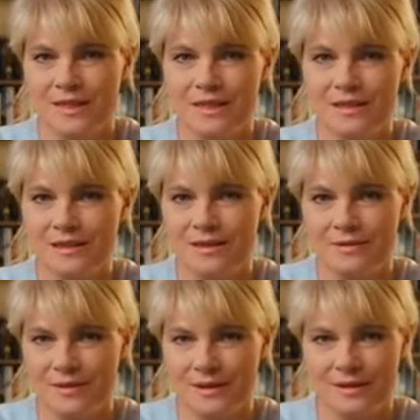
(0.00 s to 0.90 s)

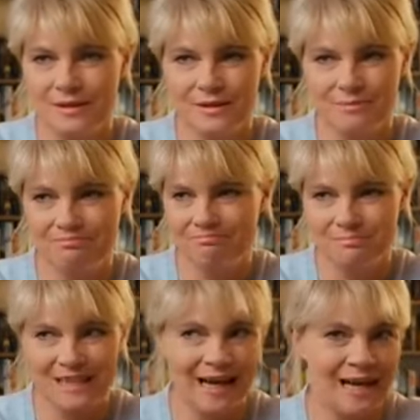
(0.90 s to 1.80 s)
Diese
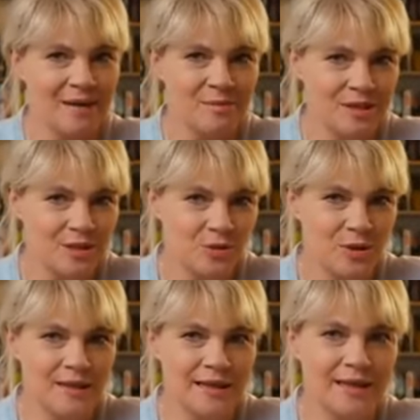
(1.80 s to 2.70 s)
ähm, Geheimnisse
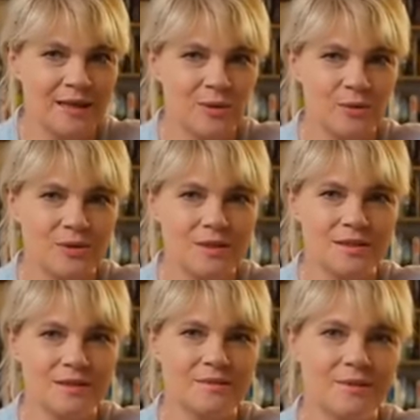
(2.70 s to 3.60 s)
zu entdecken
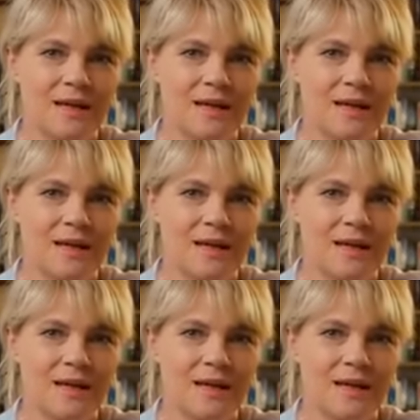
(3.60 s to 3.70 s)
und äh,